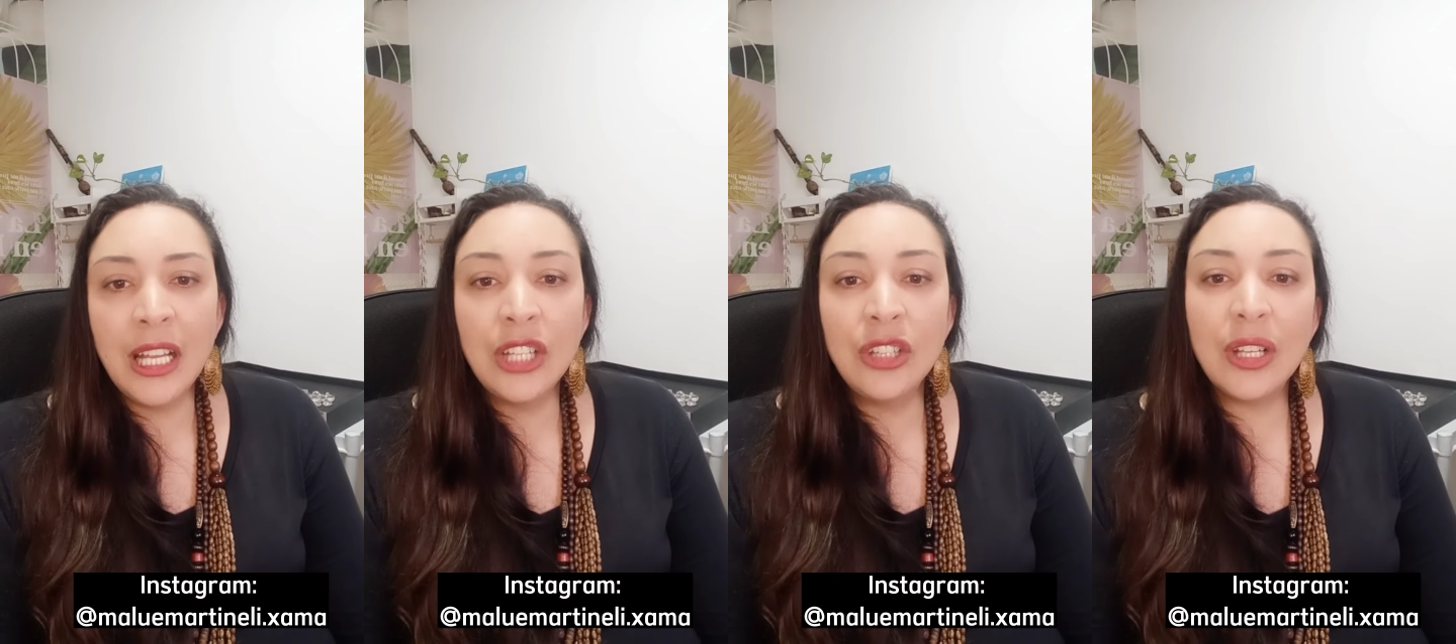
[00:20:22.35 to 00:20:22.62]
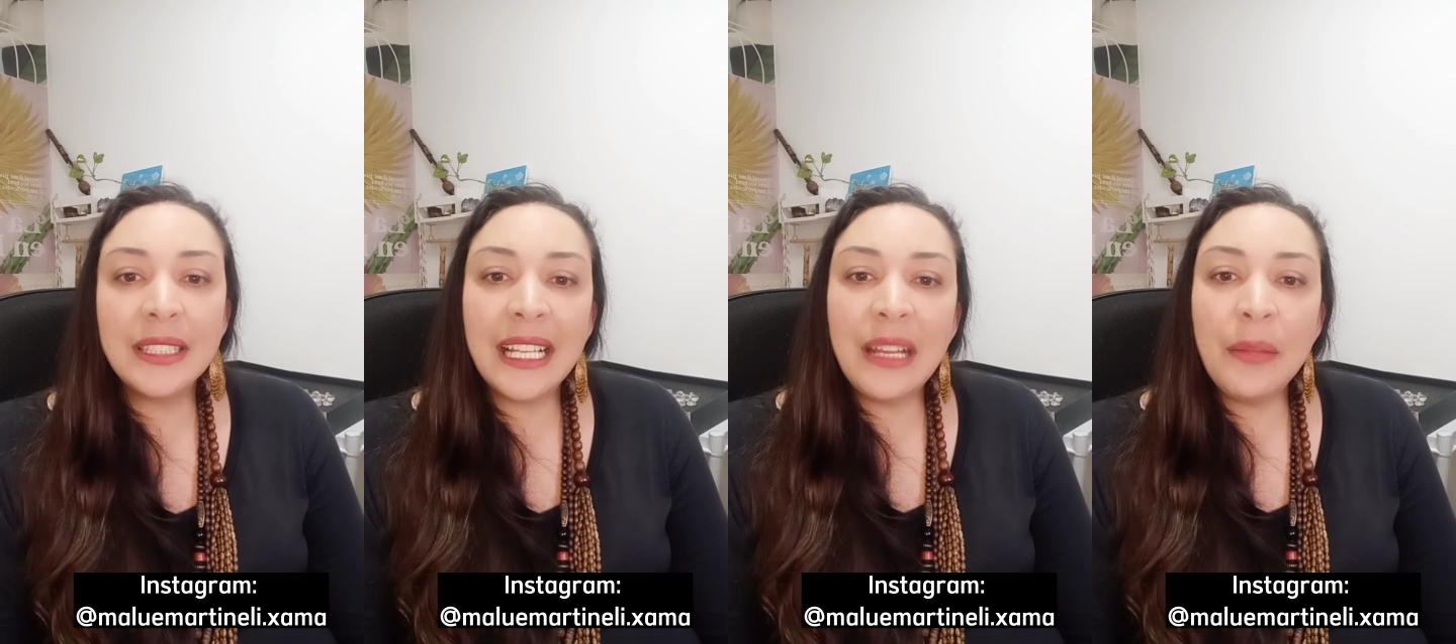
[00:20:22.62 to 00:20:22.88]

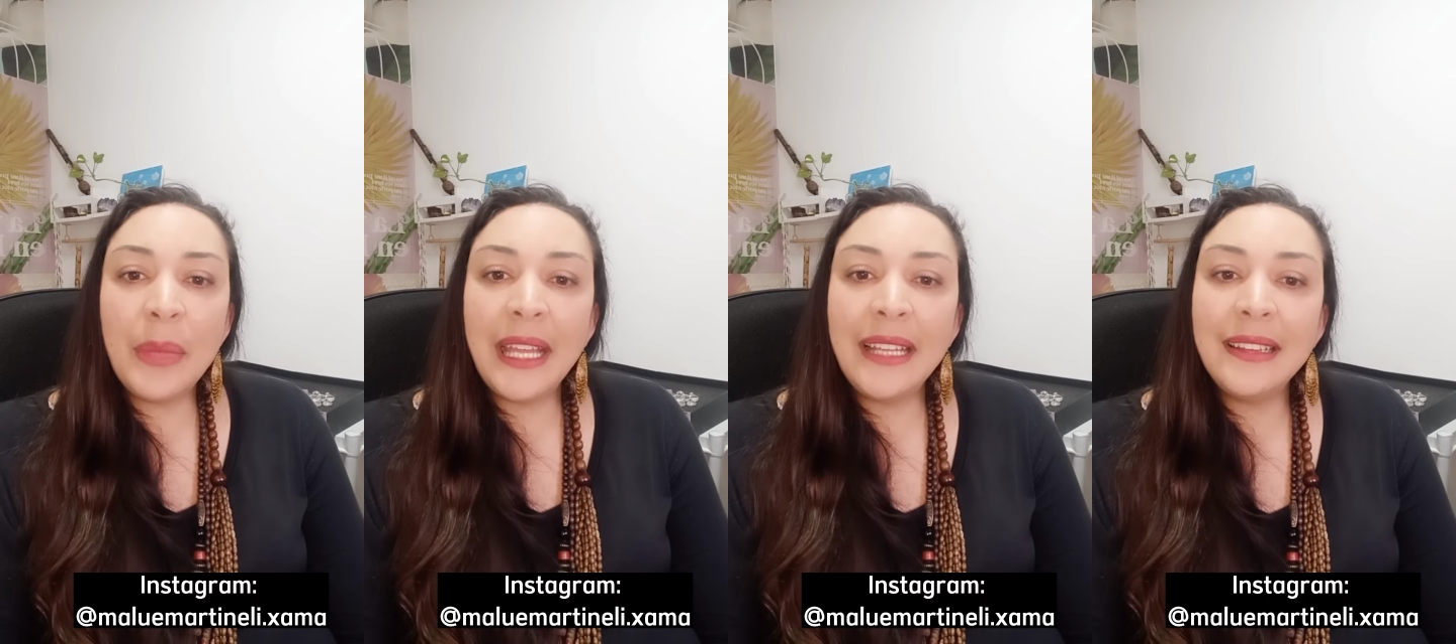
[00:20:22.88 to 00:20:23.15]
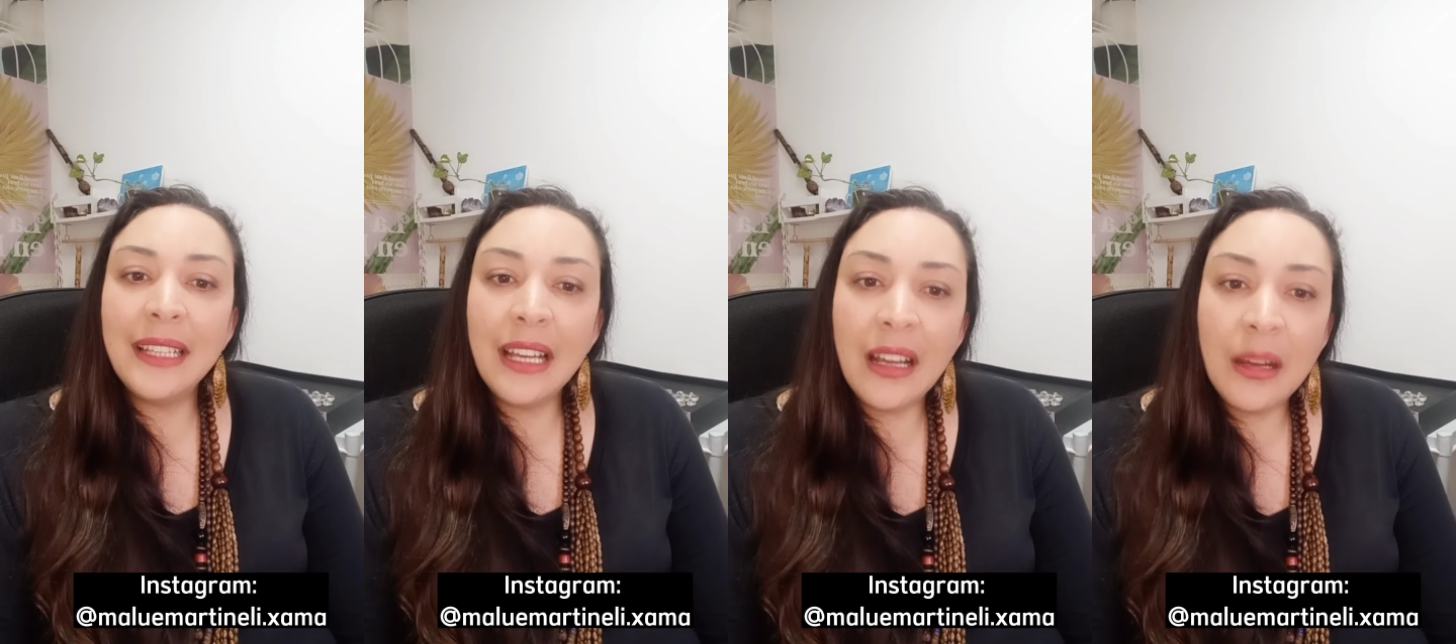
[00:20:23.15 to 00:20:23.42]
Nós
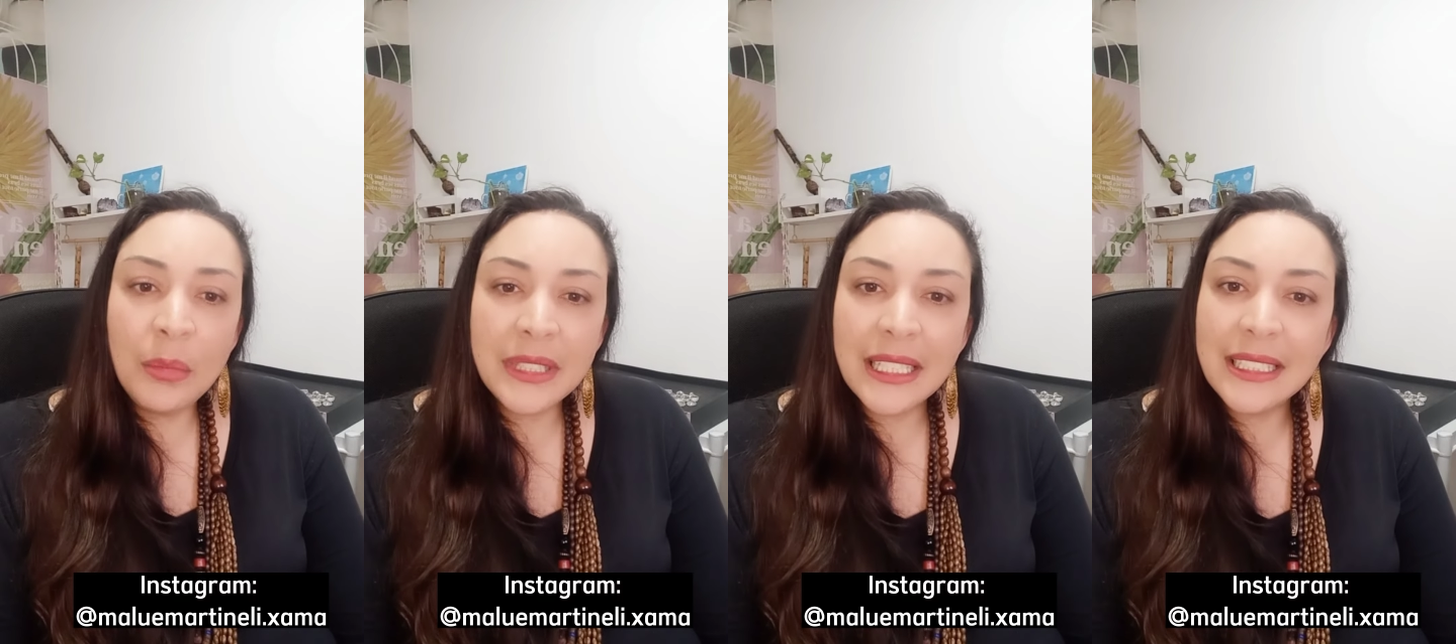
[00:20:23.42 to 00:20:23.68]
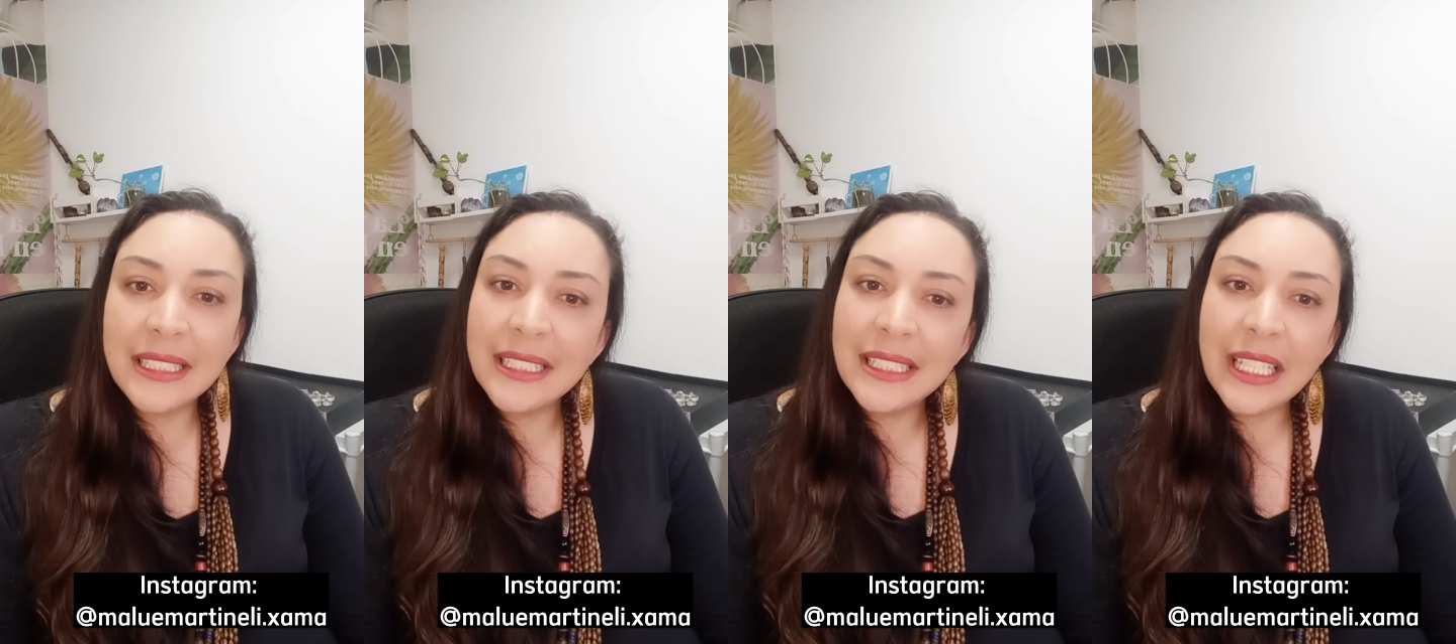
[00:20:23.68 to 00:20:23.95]
alimentamos
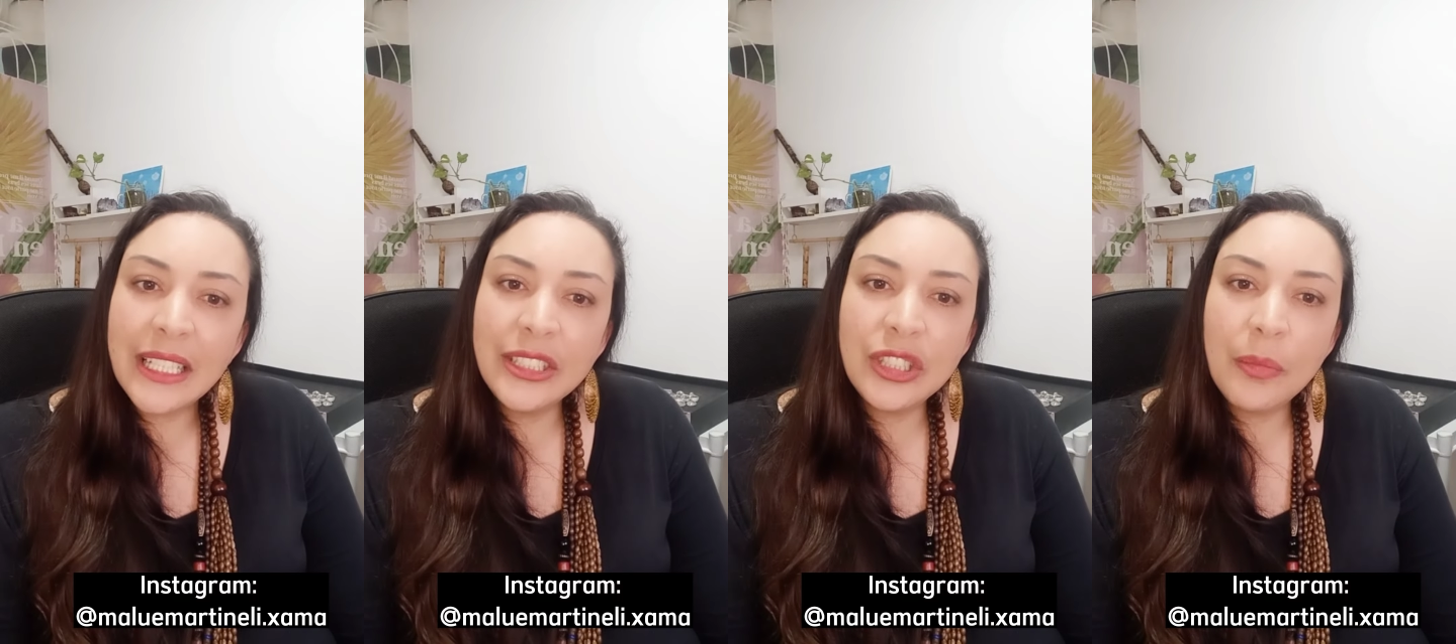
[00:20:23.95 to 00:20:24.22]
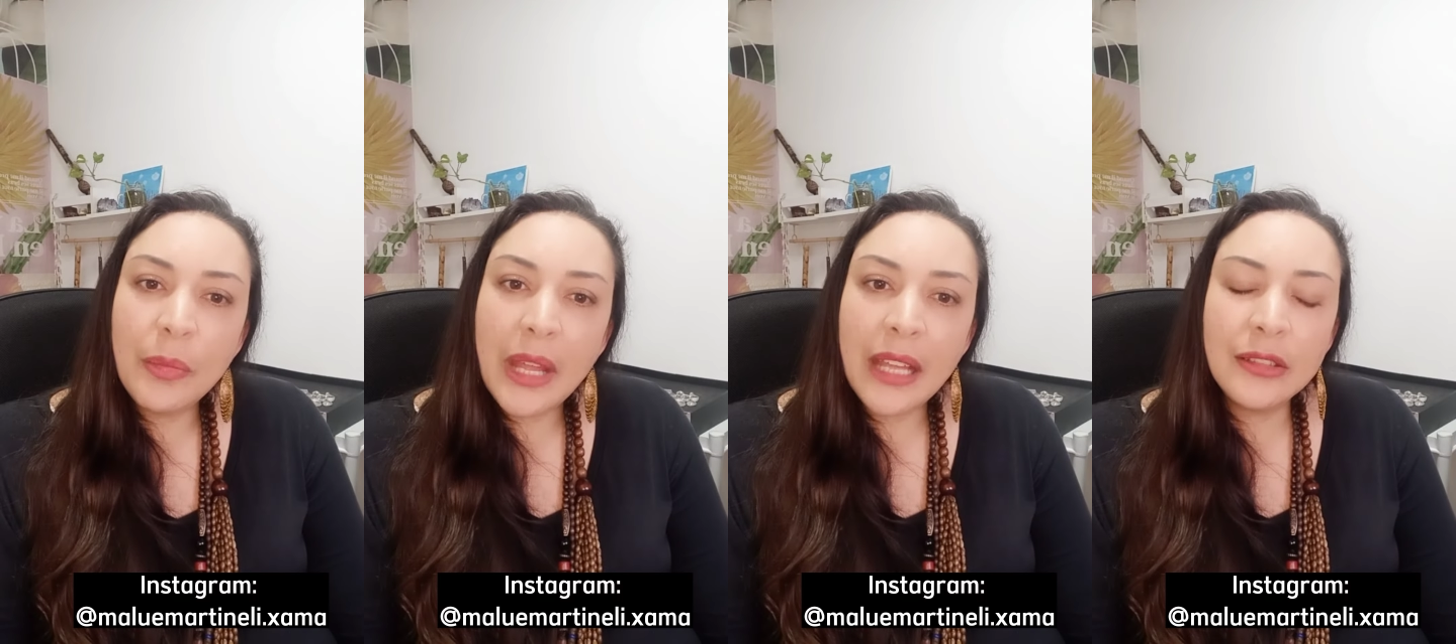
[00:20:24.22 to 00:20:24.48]
esses
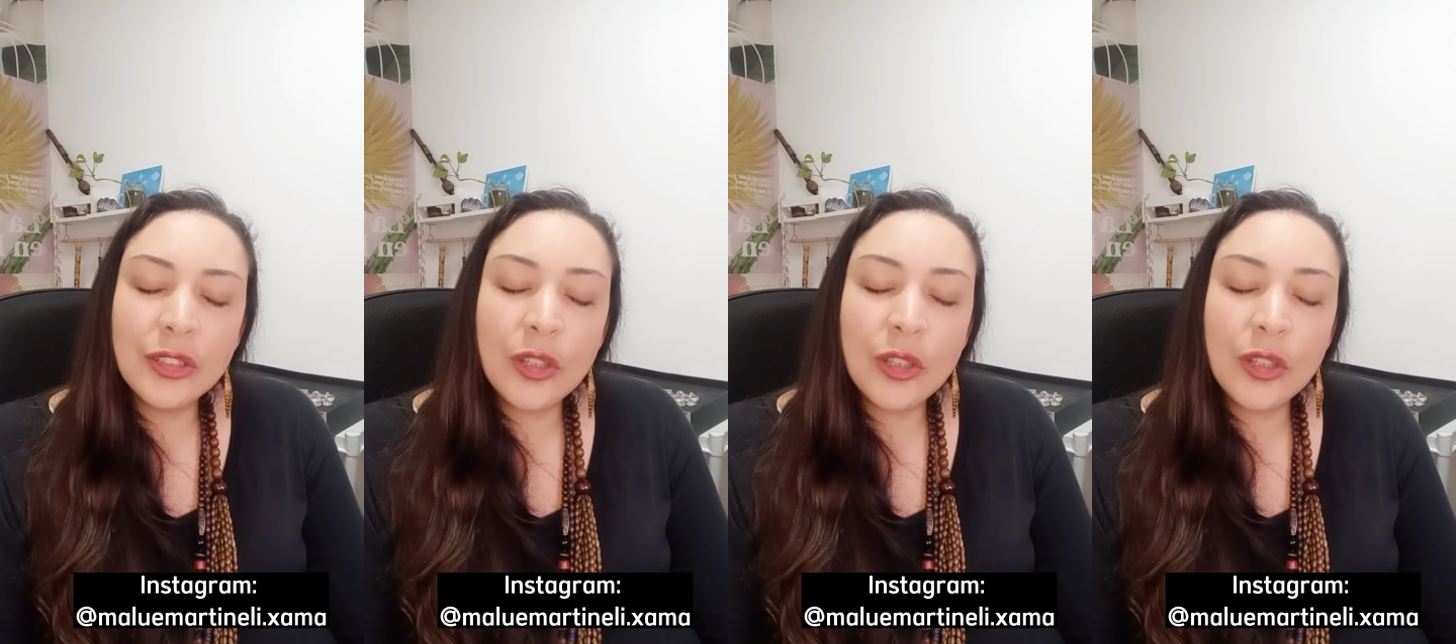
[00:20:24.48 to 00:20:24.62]
sentimentos